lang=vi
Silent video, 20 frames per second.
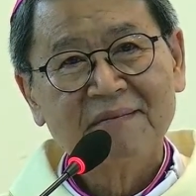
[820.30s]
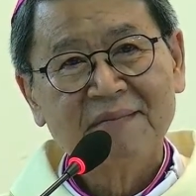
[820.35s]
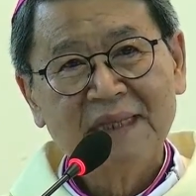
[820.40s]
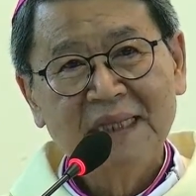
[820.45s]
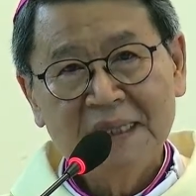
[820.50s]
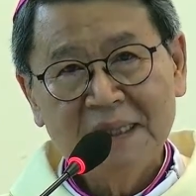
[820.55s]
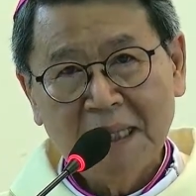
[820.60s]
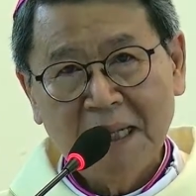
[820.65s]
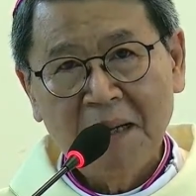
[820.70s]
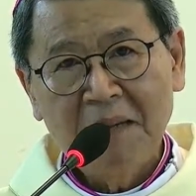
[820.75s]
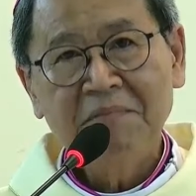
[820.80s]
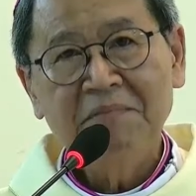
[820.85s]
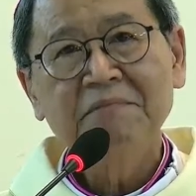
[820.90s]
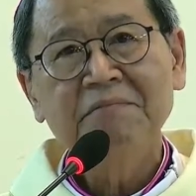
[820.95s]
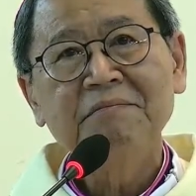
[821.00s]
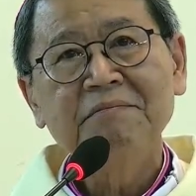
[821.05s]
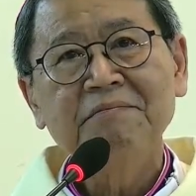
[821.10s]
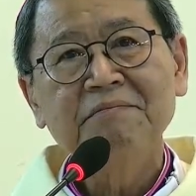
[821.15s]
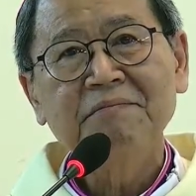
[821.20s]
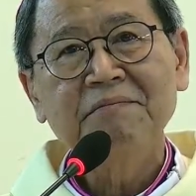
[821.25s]
Đi
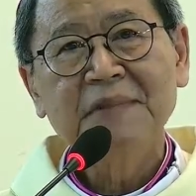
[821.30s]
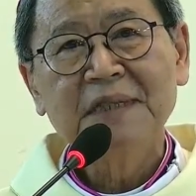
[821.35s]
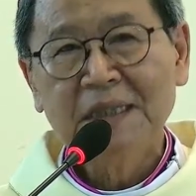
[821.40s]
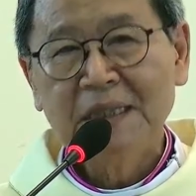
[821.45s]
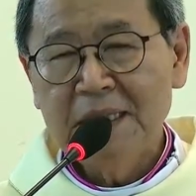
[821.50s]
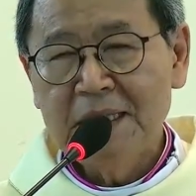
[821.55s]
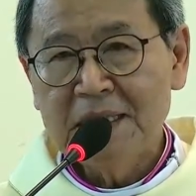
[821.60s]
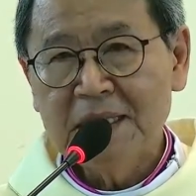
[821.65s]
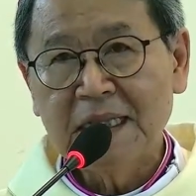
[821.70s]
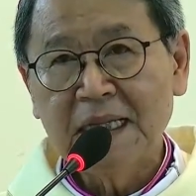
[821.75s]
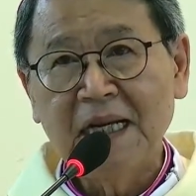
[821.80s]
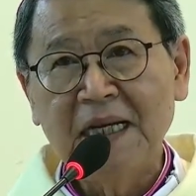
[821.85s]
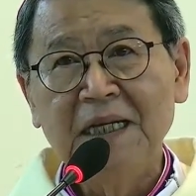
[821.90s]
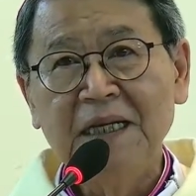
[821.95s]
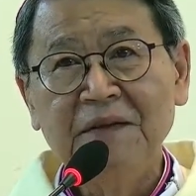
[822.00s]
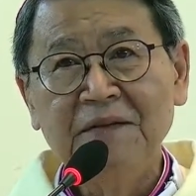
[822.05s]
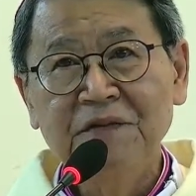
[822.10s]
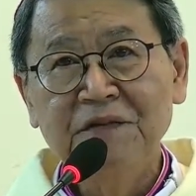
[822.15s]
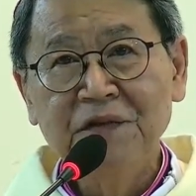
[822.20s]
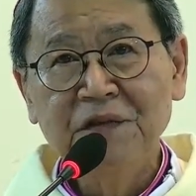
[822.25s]
thăm, chia sẻ
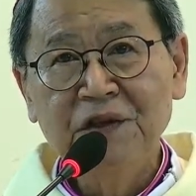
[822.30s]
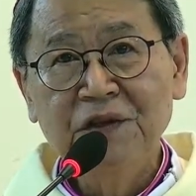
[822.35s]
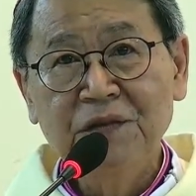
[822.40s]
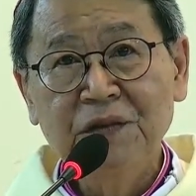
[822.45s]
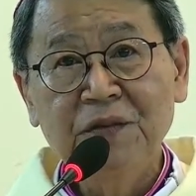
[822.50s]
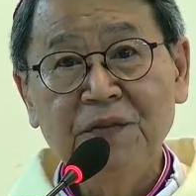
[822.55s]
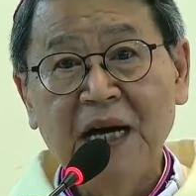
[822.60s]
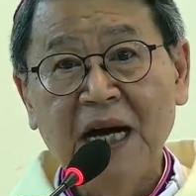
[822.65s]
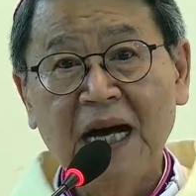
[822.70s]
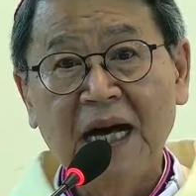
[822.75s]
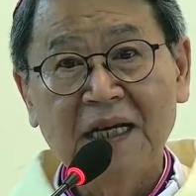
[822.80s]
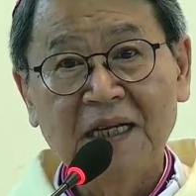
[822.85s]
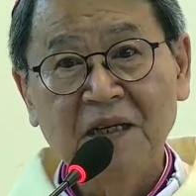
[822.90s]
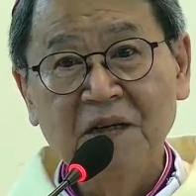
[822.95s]
niềm vui với bà,